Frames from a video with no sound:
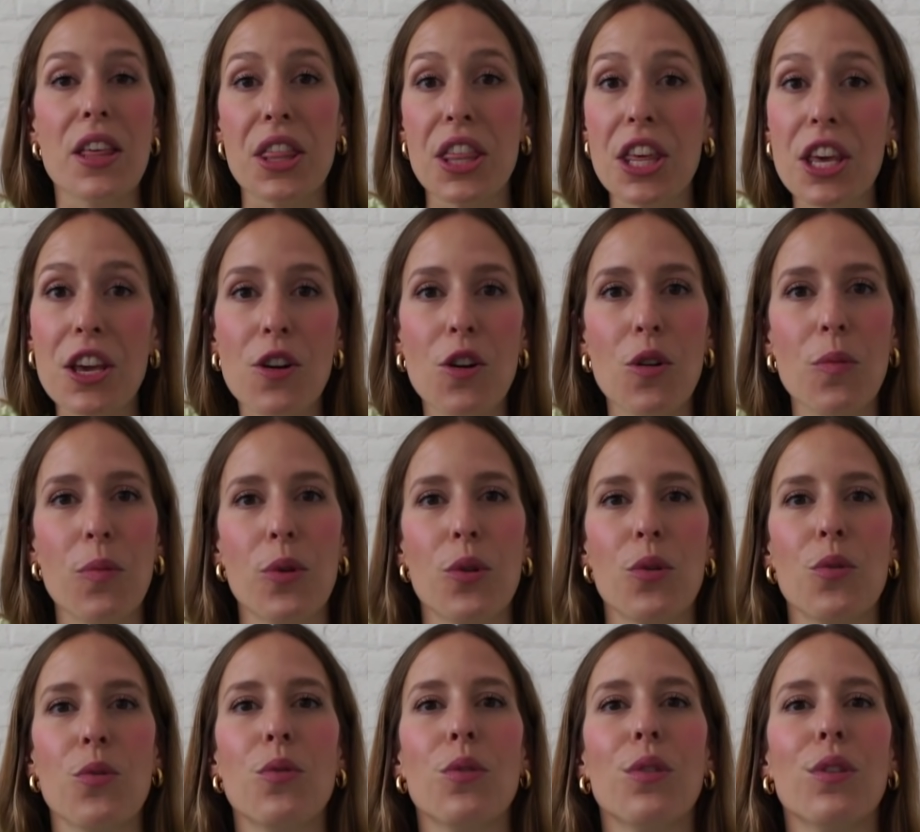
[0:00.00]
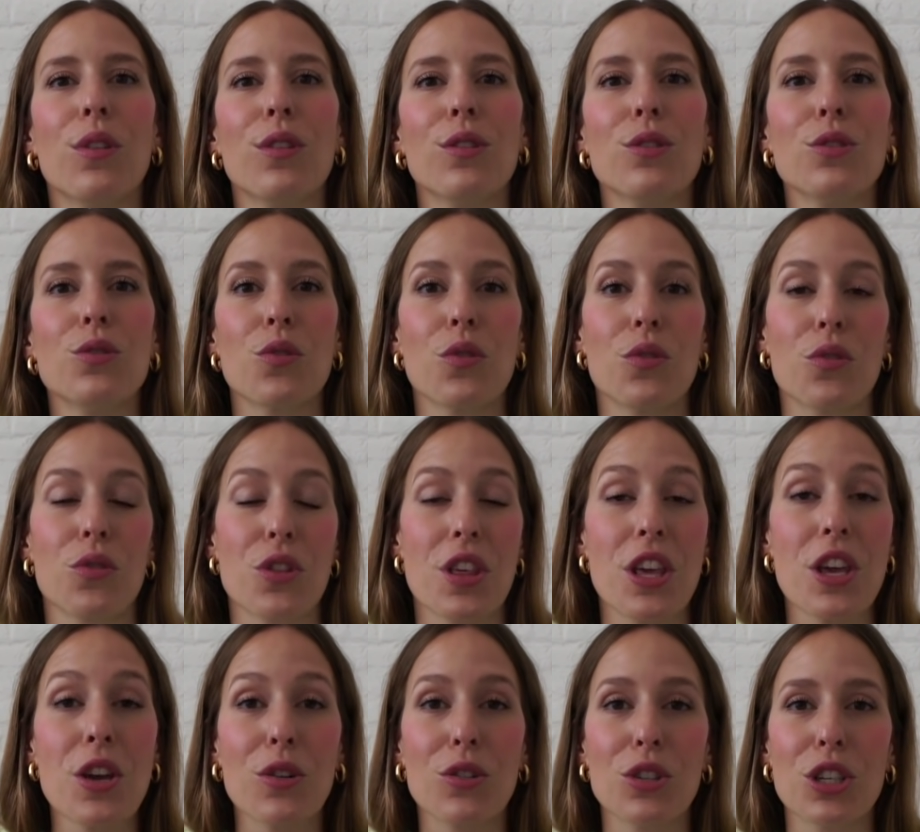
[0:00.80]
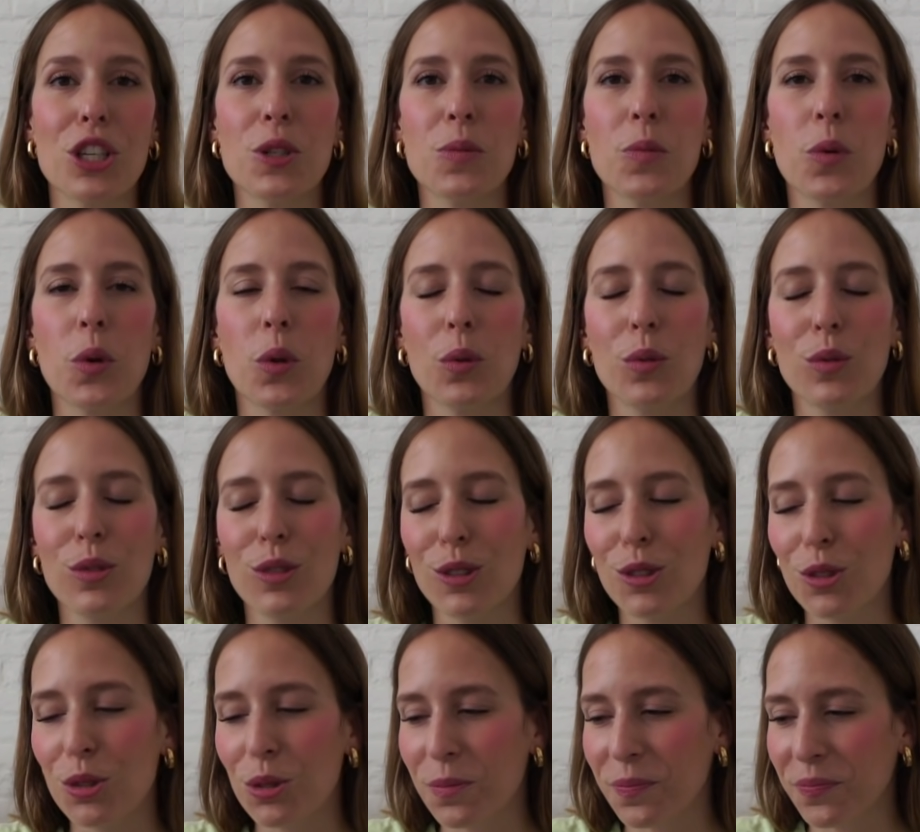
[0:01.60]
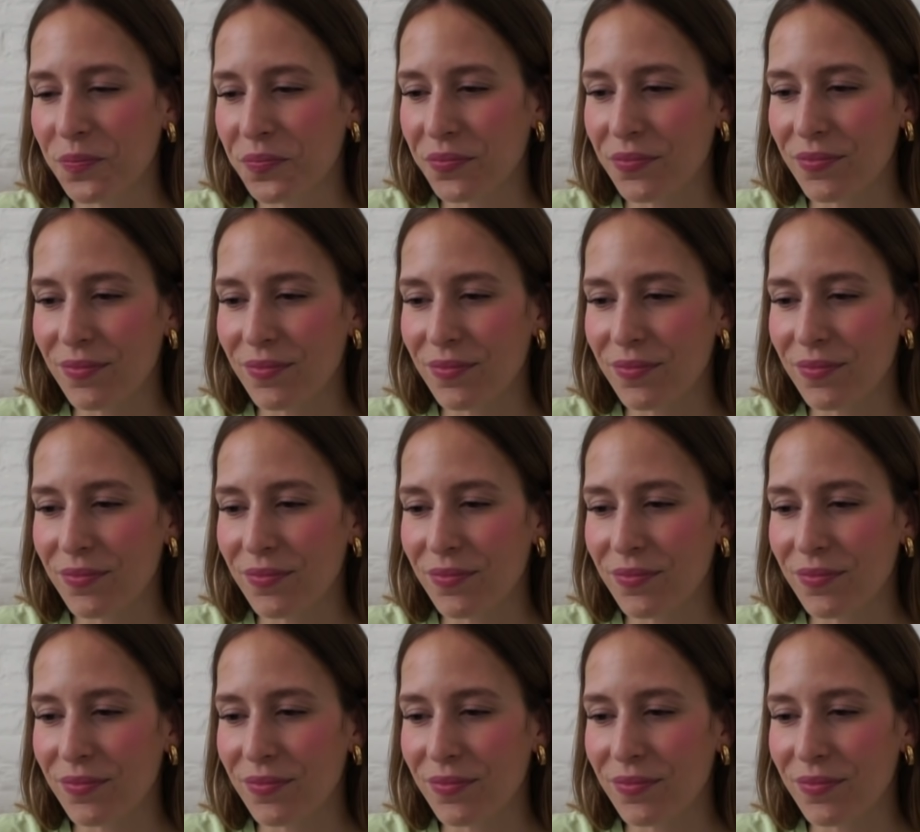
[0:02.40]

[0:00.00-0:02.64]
5 productos o 5 o 6 productos